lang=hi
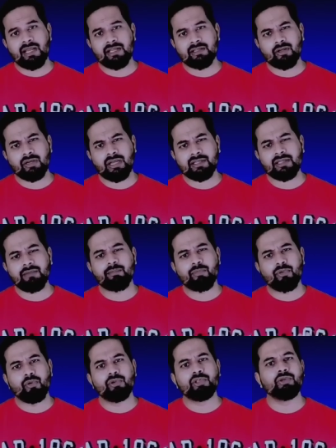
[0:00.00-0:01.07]
से मिला था और कहा था
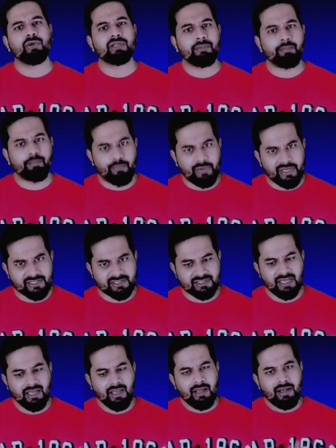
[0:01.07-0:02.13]
ब्रो यू आर द बेस्ट
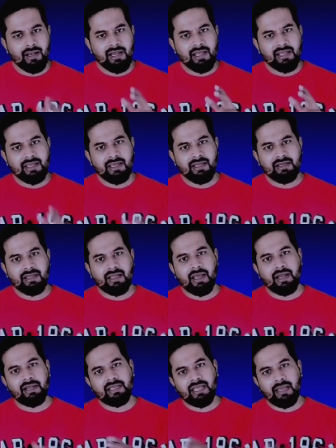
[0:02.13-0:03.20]
लेकिन
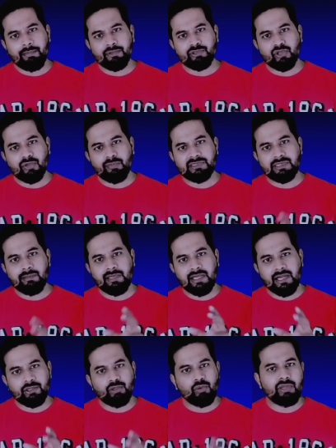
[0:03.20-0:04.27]
कल के एपिसोड में जब
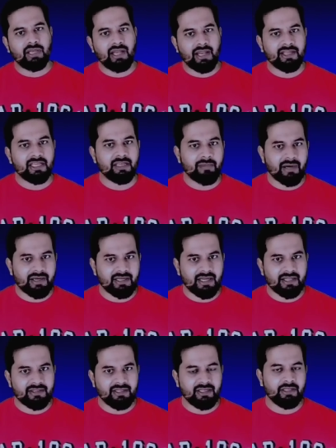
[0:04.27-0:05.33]
लड्डू खिलाने की बारी
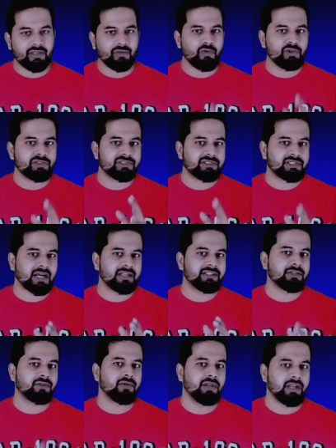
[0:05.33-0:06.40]
आती है तो वो
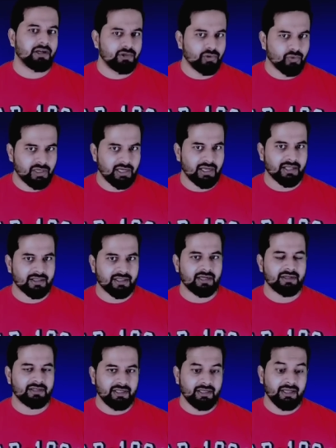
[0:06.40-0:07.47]
साजिद को लड्डू खिलाता
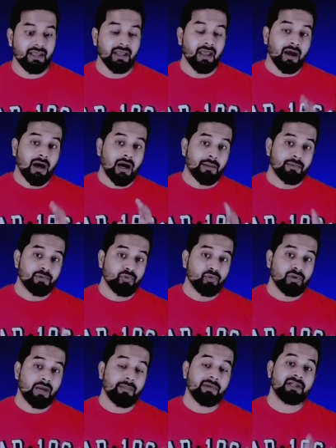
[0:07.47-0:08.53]
है ठीक है अब्दू
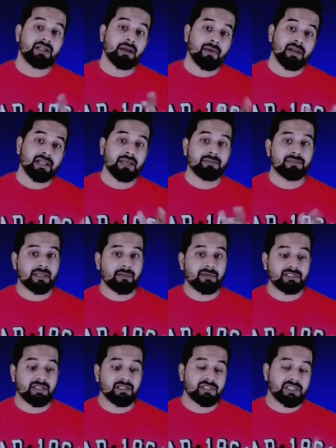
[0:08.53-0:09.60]
का भी डबल गेम
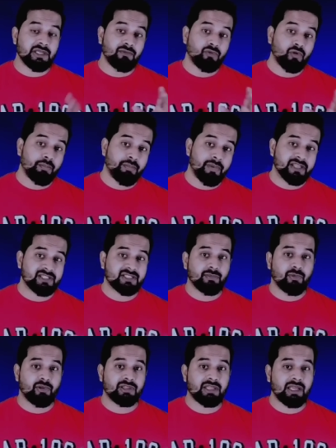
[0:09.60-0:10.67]
समझिए शिव को बेस्ट
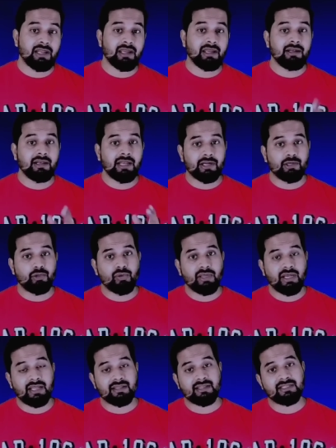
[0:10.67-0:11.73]
बोलता है लेकिन लड्डू
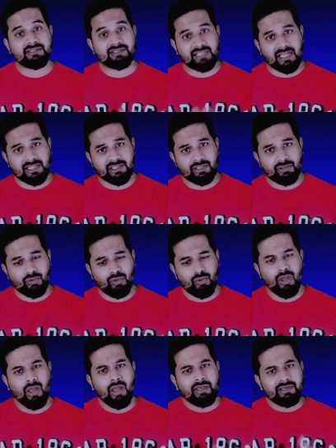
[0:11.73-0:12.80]
खिलाता साजिद
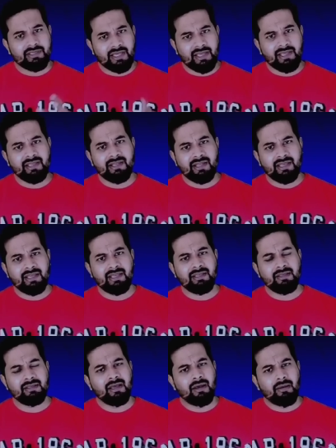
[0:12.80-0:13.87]
को यही
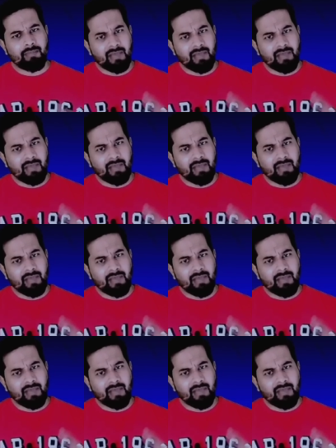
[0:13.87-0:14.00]
नहीं